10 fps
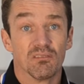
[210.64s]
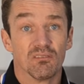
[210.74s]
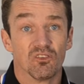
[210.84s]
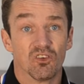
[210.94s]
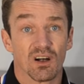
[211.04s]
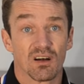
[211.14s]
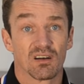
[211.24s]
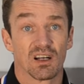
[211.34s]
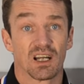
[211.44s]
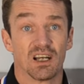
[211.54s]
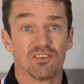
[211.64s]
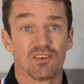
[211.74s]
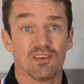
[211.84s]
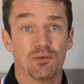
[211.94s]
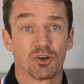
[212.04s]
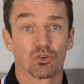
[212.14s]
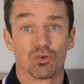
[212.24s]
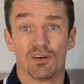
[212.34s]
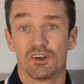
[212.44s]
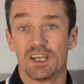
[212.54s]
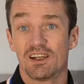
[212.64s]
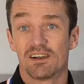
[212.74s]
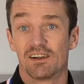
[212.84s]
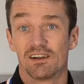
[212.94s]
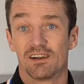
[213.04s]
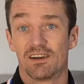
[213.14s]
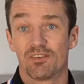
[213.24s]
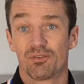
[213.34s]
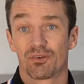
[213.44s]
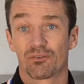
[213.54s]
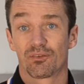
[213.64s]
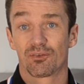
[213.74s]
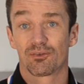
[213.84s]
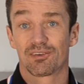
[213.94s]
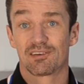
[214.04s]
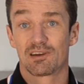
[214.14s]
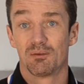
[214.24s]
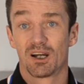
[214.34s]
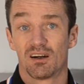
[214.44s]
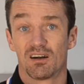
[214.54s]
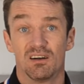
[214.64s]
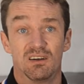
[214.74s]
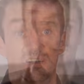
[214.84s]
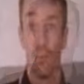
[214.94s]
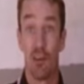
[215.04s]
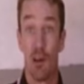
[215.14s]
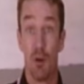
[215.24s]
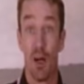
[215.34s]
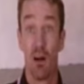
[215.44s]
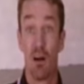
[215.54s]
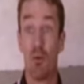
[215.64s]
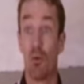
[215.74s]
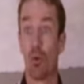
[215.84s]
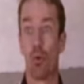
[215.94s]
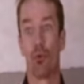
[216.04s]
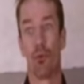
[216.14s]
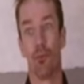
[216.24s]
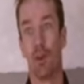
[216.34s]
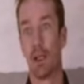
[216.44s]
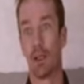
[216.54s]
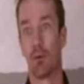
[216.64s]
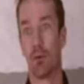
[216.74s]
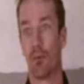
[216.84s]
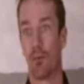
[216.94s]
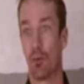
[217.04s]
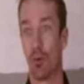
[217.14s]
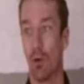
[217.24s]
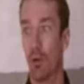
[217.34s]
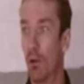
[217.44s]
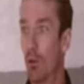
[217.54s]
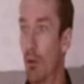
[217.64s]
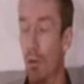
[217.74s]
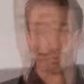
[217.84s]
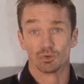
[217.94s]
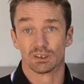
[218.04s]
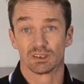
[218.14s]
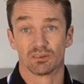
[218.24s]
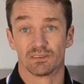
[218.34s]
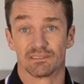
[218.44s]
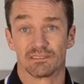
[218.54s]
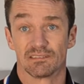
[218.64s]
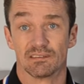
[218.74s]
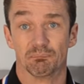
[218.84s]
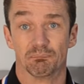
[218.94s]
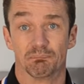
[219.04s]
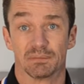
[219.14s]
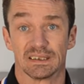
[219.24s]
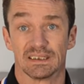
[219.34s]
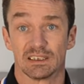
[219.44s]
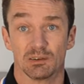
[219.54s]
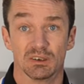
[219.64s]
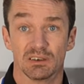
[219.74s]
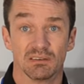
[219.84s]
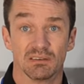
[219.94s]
voilà, la qualité d'image, vous la voyez, la différence entre cette caméra-là et cette caméra-là, on le ressent direct, quoi. C'est genre, voilà, quoi, c'est pas terrible.